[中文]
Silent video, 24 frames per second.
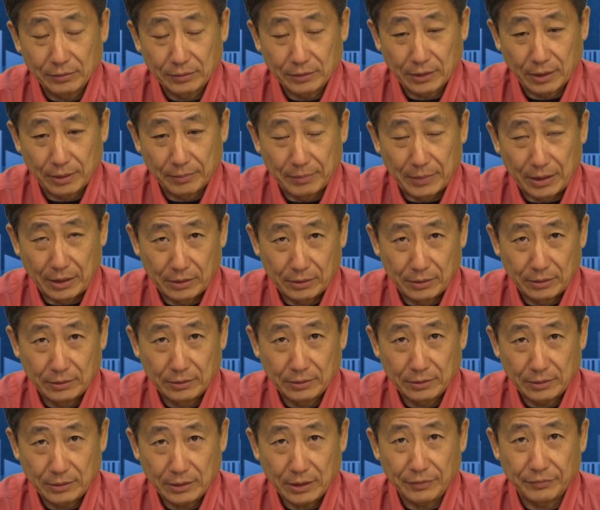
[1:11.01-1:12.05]
我想每个
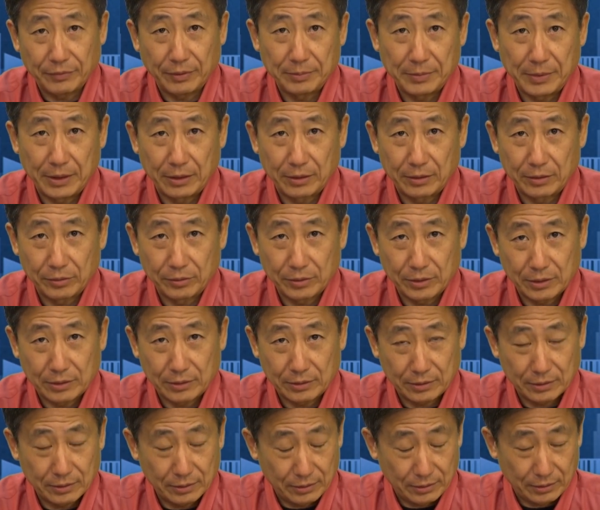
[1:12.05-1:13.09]
人这方面都
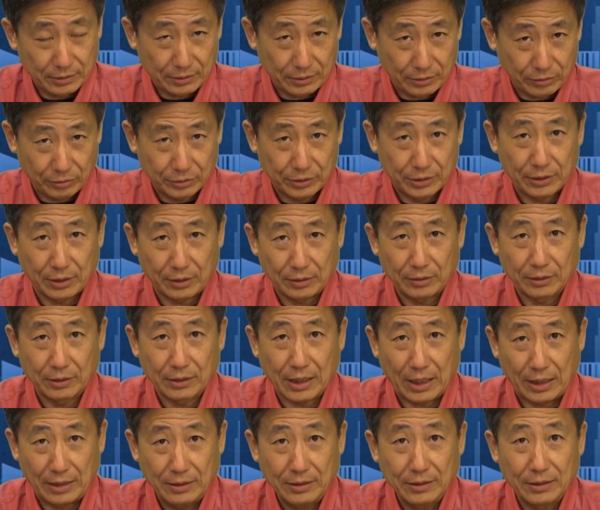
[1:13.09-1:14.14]
都知道，这个
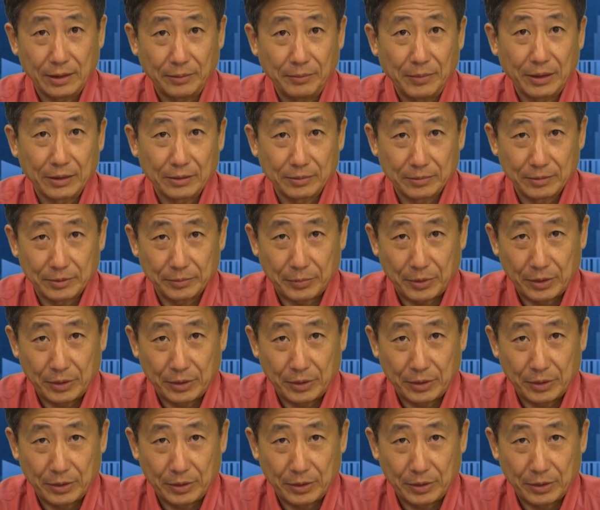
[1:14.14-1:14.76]
感恩节嘛，对不对？